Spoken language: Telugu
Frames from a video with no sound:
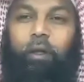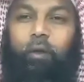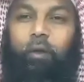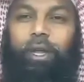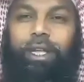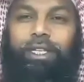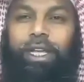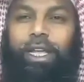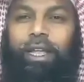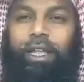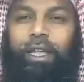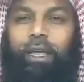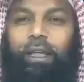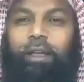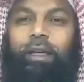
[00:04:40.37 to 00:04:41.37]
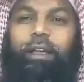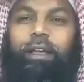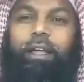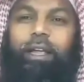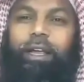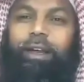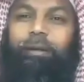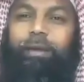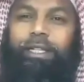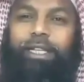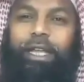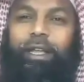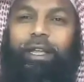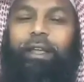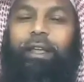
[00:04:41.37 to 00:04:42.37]
కుడి చెయ్యి ఎడమ
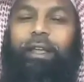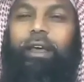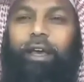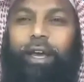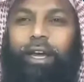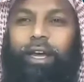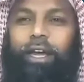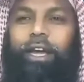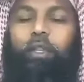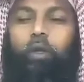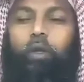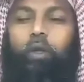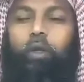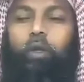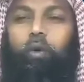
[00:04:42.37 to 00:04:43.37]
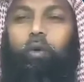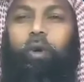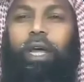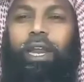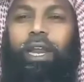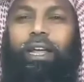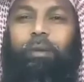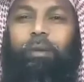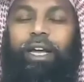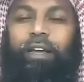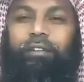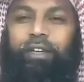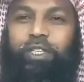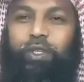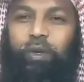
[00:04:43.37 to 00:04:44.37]
చెయ్యి రెండింటితో కూడా లెక్క
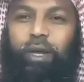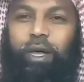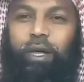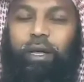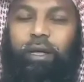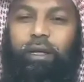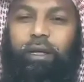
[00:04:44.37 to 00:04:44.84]
పెట్టవచ్చునా